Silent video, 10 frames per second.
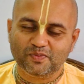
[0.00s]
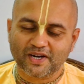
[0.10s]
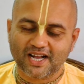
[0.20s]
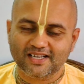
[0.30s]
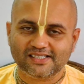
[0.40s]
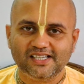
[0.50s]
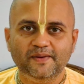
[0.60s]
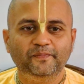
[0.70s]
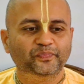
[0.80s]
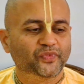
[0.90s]
किस प्रकार
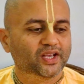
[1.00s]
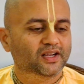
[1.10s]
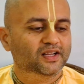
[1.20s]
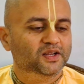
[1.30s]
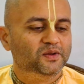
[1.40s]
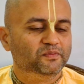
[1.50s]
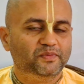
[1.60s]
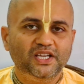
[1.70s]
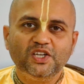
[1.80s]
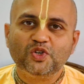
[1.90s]
से
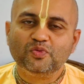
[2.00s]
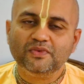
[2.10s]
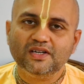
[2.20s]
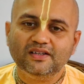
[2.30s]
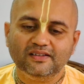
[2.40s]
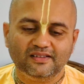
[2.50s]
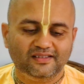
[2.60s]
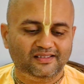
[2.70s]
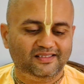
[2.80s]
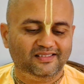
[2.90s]
भीष्म
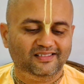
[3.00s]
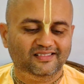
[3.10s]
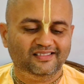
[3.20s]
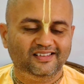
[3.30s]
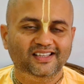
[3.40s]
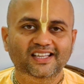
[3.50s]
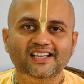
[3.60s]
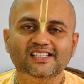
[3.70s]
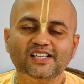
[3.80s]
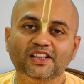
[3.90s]

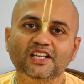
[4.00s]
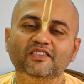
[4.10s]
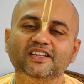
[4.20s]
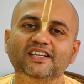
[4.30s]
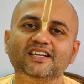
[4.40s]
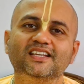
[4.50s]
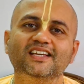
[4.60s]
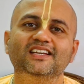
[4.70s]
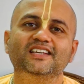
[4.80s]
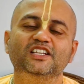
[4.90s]
ने सत्यवती
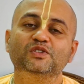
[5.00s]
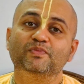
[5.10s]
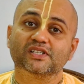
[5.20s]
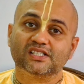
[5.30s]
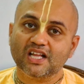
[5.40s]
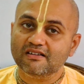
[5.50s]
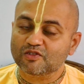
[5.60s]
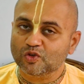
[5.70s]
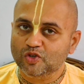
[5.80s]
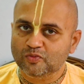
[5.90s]
के इस
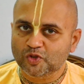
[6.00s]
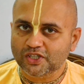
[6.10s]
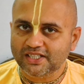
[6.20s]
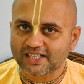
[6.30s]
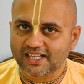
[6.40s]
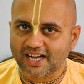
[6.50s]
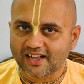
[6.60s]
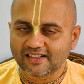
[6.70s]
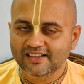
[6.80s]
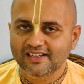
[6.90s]
प्रस्ताव को अनुमोदन
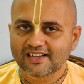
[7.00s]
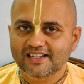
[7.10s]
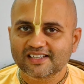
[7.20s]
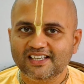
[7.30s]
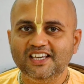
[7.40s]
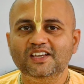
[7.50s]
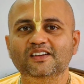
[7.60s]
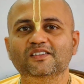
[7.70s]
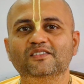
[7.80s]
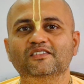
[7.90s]
दिया कि
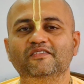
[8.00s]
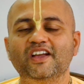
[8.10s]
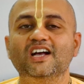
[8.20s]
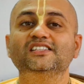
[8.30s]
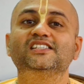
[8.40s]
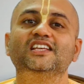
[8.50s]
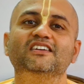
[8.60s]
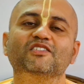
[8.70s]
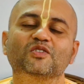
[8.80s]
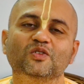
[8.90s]
व्यास
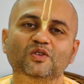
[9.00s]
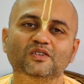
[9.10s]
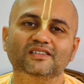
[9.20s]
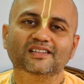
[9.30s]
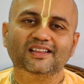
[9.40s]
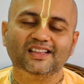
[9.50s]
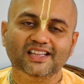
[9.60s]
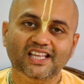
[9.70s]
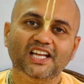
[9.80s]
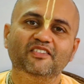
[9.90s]
देव को
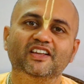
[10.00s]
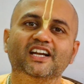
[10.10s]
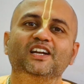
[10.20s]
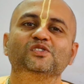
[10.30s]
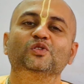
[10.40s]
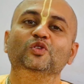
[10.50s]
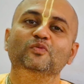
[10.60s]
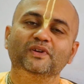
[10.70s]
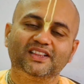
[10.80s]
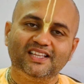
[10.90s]
देवरीन
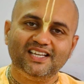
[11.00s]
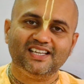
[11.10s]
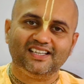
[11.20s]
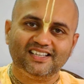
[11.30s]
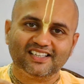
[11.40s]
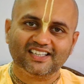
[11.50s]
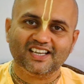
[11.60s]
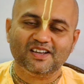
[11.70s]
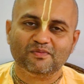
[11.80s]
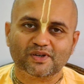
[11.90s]
सुबोतफ्ती
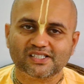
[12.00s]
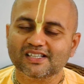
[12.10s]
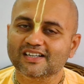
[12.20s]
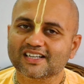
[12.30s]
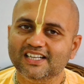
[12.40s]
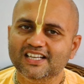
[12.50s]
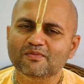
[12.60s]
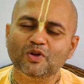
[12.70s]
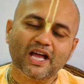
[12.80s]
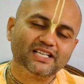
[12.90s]
के प्रसन्न के
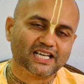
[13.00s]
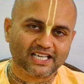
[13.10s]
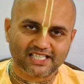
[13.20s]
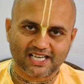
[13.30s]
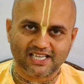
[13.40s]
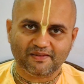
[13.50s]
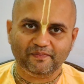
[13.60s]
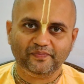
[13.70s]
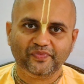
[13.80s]
लिए बुलाया जाना चाहिए